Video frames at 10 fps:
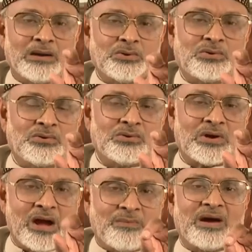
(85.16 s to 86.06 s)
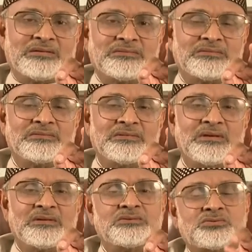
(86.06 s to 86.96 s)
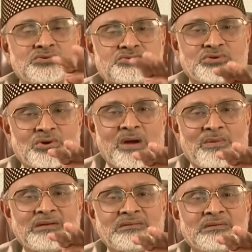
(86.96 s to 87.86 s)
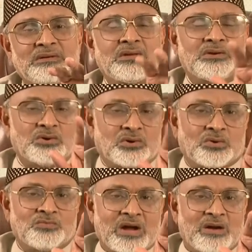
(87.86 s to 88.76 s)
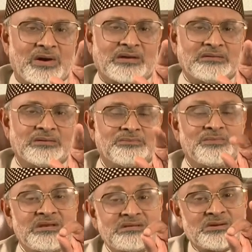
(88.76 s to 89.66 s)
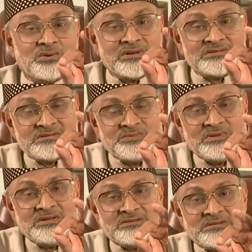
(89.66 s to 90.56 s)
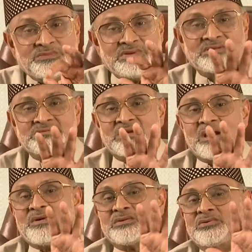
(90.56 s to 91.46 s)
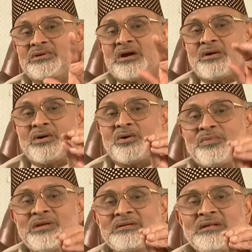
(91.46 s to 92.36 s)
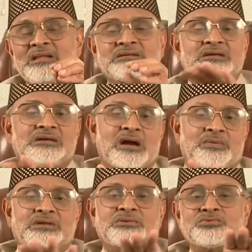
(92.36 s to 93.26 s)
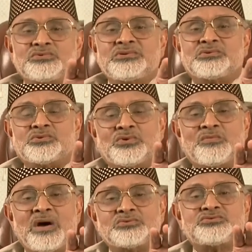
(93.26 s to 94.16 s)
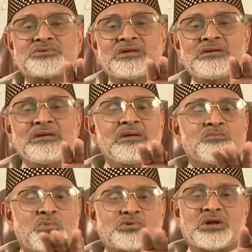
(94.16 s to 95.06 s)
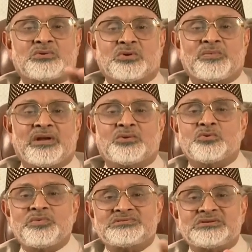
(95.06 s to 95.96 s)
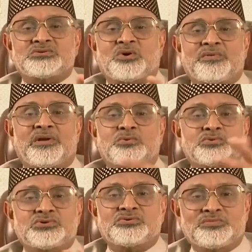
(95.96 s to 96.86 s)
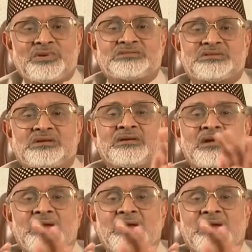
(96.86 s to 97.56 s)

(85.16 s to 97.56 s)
ভালো খাবার সুস্থ খাবার নরম খাবার বেশি করে চিবিয়ে চিবিয়ে যে খাবারগুলি খাওয়া হবে সেই খাবারে কোনো দিন কোনো মানুষকে মোটা করবে না ওবিসিটি হবে না ওজন বৃদ্ধি